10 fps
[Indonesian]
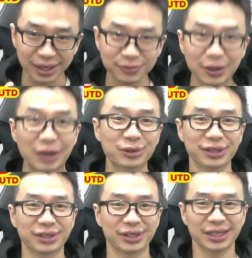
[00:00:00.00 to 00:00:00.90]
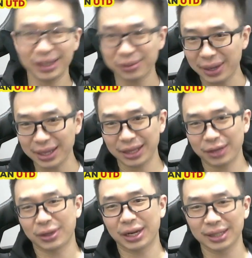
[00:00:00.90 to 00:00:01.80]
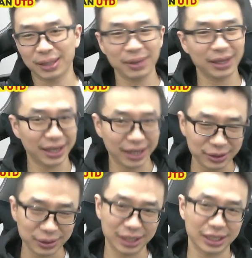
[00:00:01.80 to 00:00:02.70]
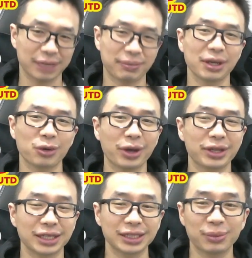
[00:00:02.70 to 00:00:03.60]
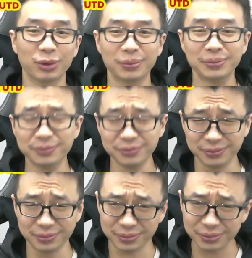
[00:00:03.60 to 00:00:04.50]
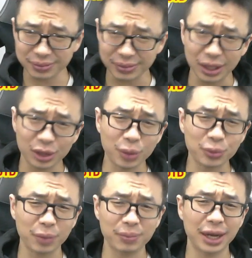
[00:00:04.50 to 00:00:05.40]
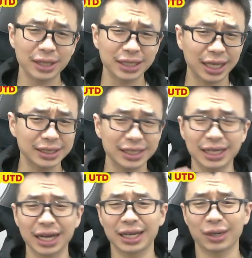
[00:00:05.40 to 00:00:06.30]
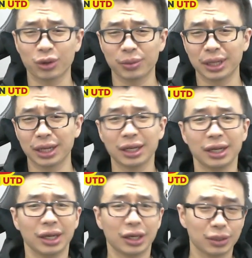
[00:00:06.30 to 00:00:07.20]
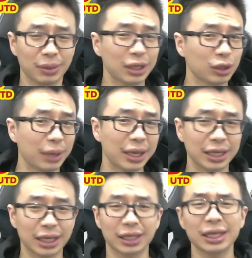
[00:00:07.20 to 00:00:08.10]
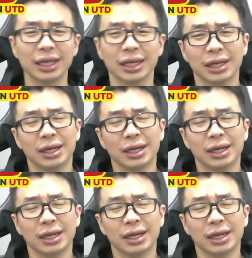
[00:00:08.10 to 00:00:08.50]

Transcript: foul gitu ya. Jadi lumayan nih orang, tapi ya gitulah tetap aja kualitasnya belum top-top banget sih kayaknya sih enggak lah kalau gue bilang. Cuman ya lumayan lah. Jadi